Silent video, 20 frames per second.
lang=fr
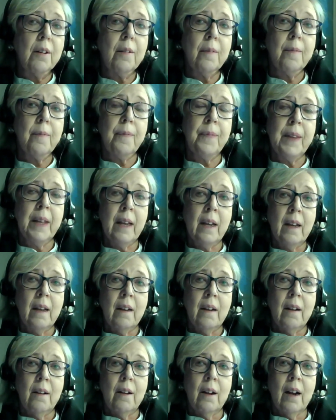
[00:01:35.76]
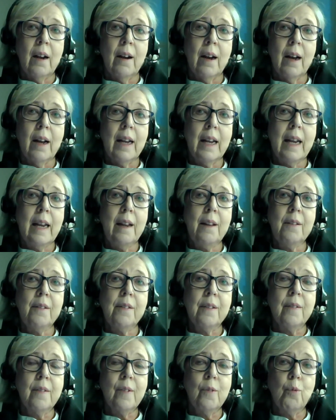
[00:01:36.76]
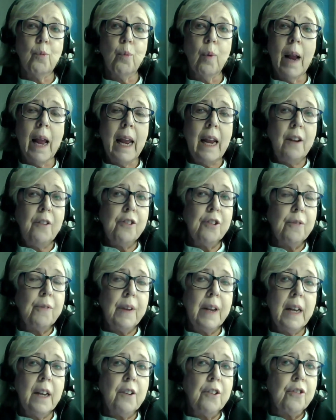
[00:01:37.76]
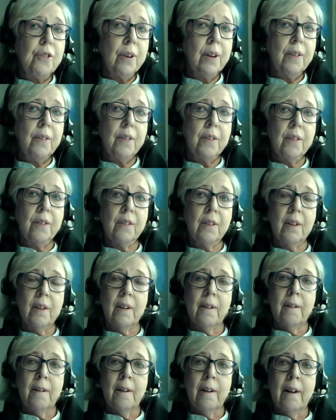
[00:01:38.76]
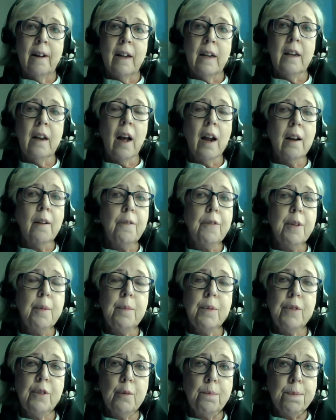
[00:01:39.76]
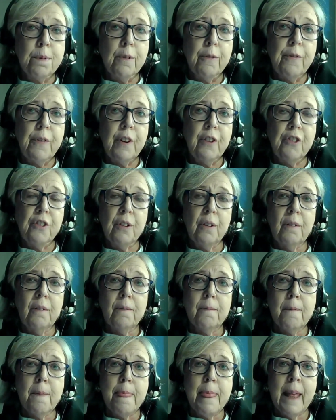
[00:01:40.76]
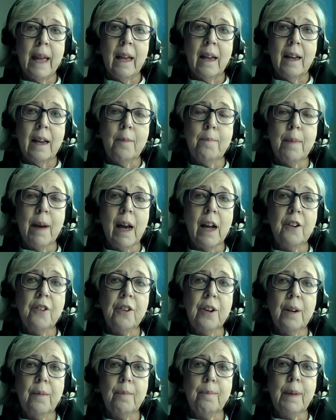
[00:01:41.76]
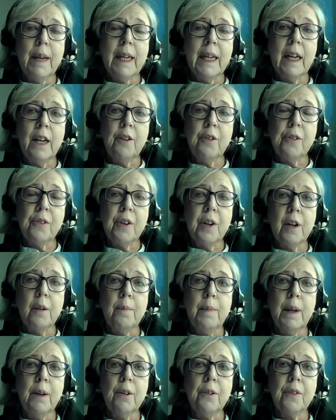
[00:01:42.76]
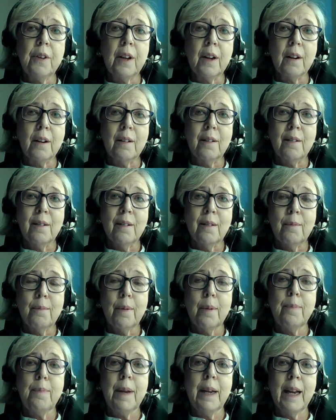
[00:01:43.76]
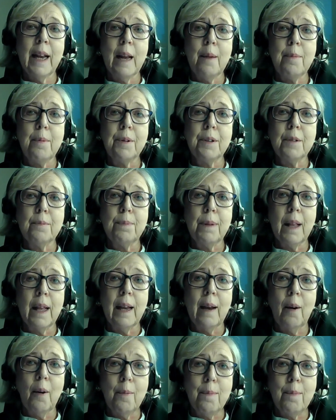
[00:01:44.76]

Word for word: sur son caractère incroyable. Il avait beaucoup d'intérêts, des intérêts qui n'étaient pas superficiels,